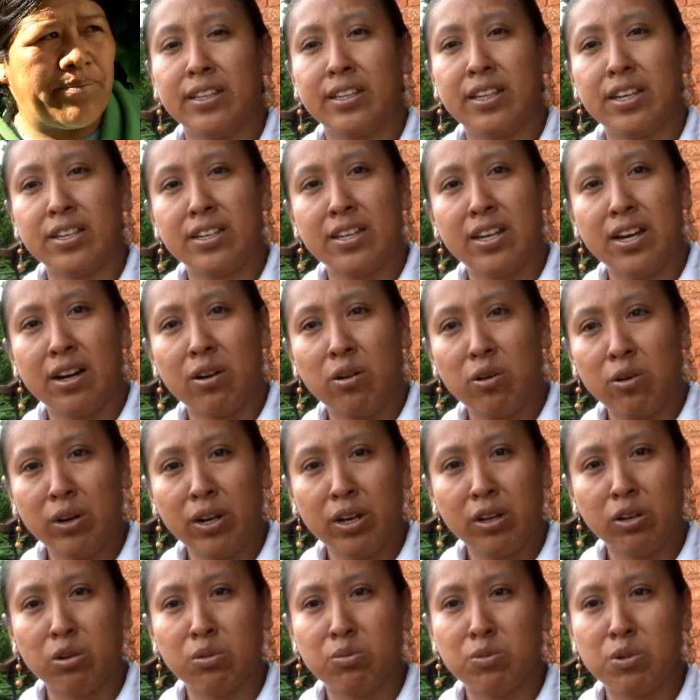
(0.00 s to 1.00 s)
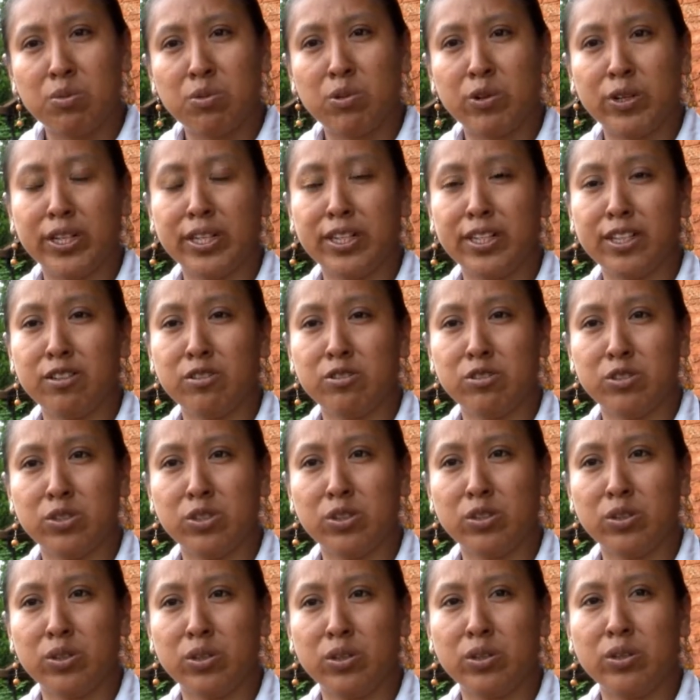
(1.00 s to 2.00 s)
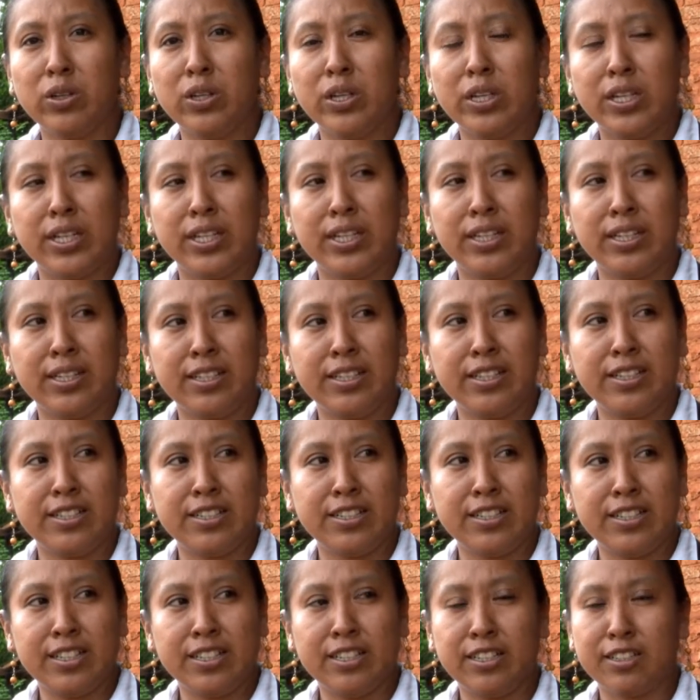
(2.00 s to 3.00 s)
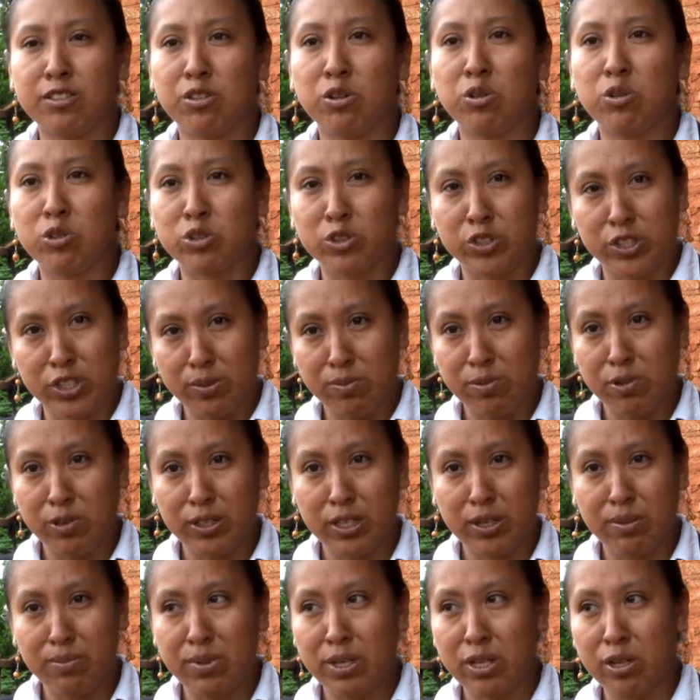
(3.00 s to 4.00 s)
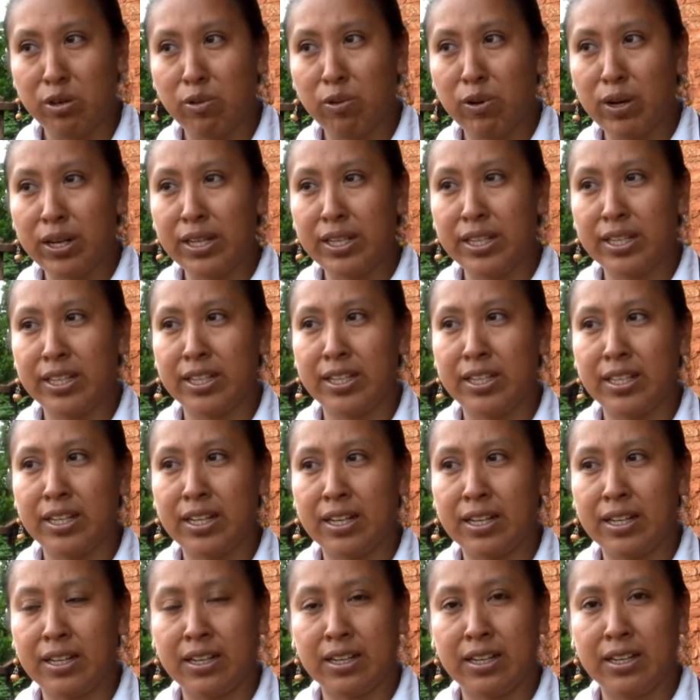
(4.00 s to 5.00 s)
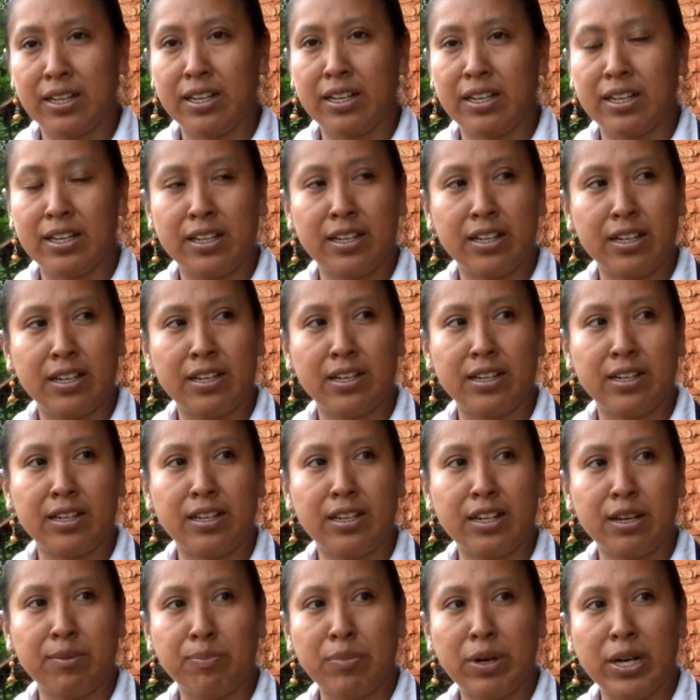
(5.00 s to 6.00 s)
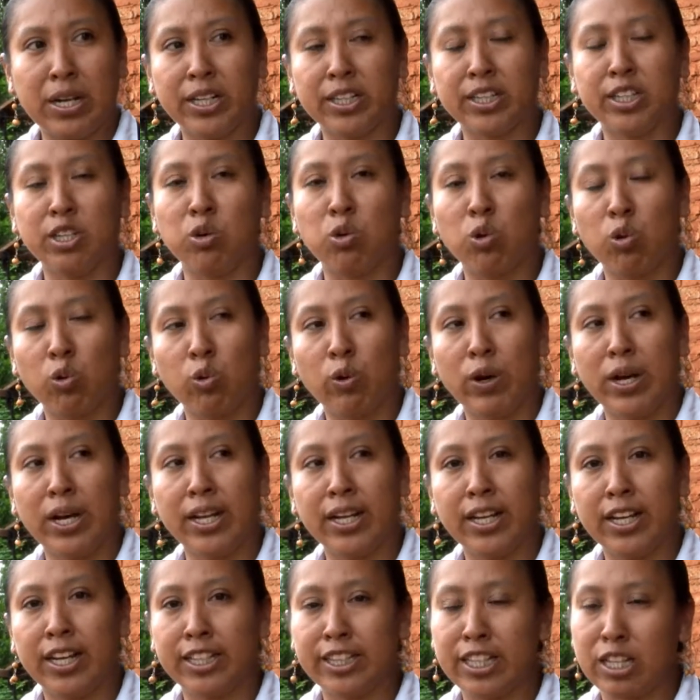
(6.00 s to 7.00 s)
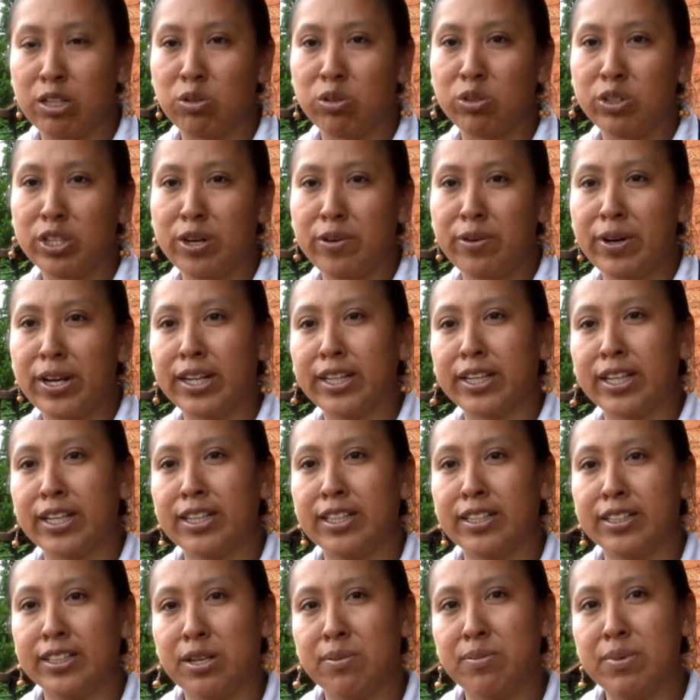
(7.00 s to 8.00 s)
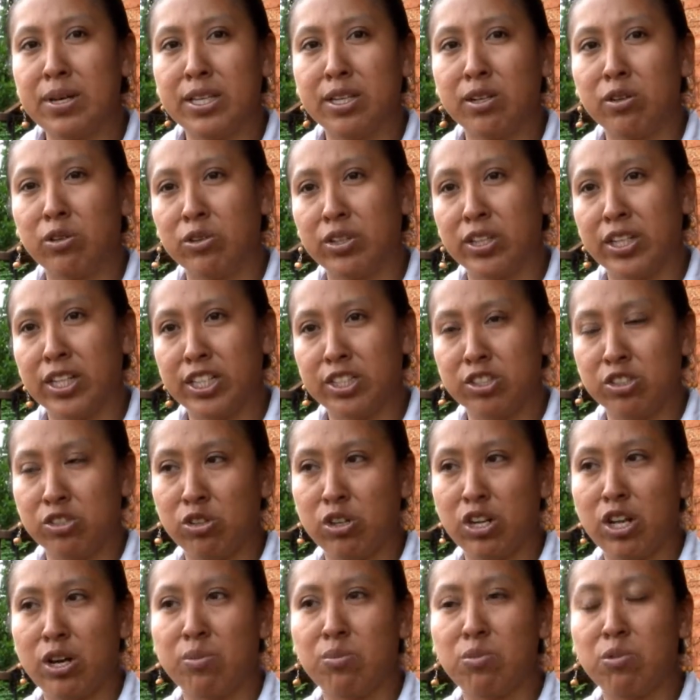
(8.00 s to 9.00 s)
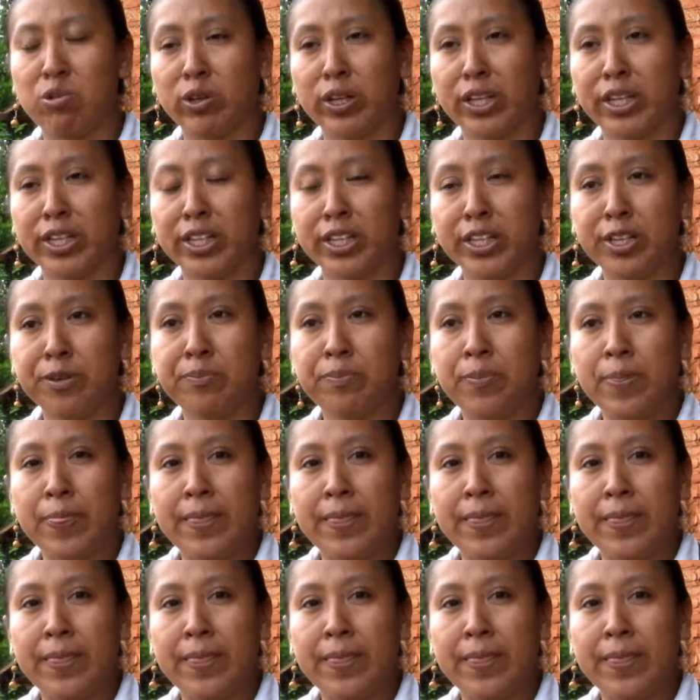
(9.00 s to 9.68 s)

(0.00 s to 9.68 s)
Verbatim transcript: Que ya ahora como mujeres nosotros eh, conocemos también cuál es la, la parte o cuál, hasta dónde abarca el tema de los derechos de las mujeres.